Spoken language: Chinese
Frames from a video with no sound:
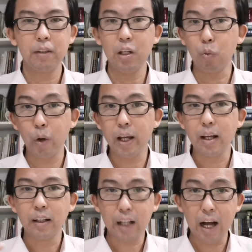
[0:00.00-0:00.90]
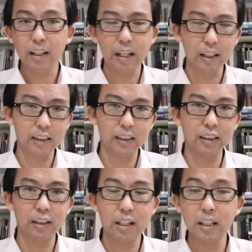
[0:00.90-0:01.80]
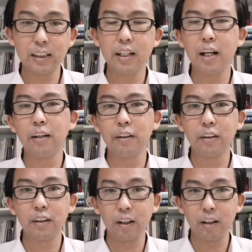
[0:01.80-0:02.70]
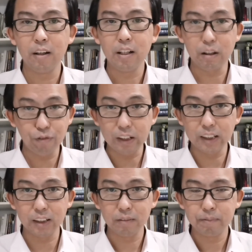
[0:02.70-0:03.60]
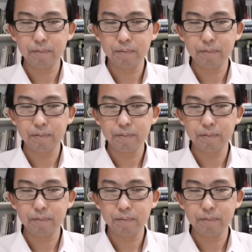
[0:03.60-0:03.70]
因为他也是以色列人的一份子。